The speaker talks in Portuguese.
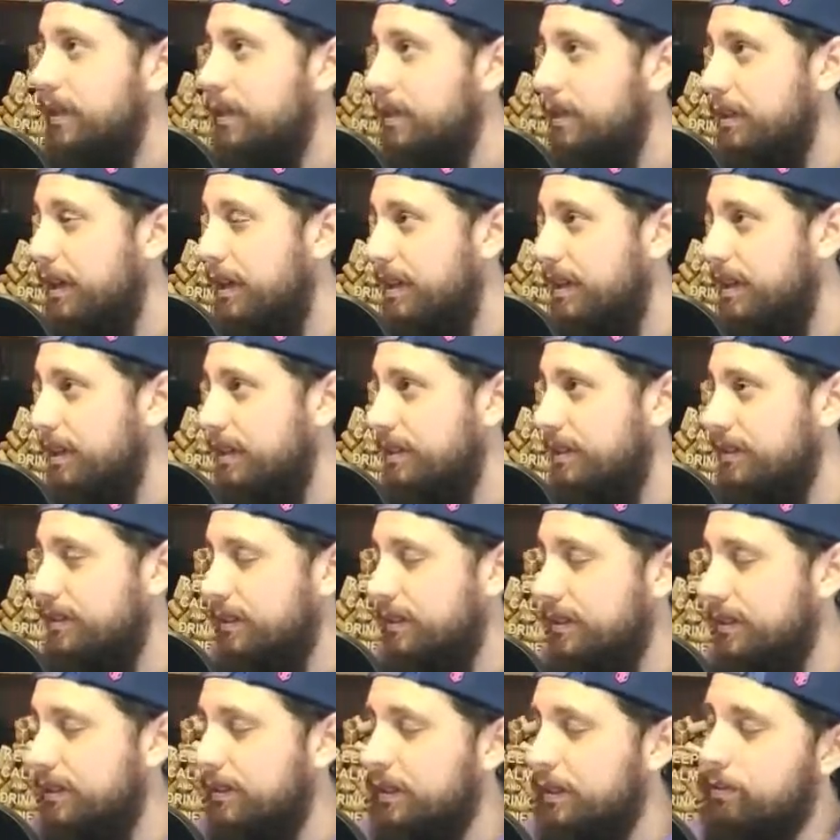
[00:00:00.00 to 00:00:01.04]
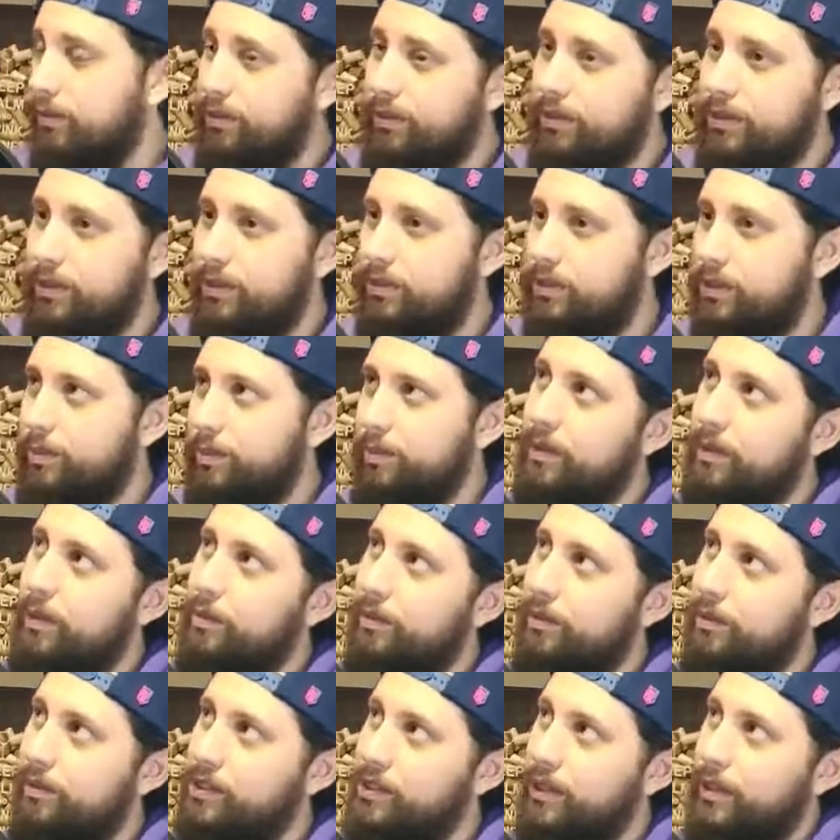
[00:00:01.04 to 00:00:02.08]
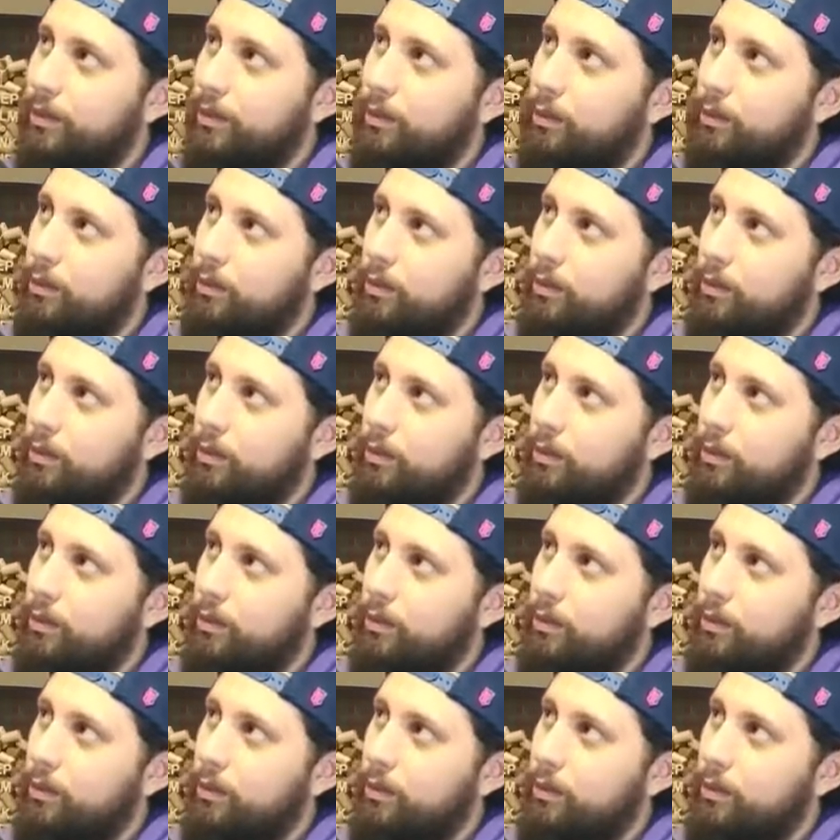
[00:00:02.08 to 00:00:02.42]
E aí acertei os vídeos, tipo, depois de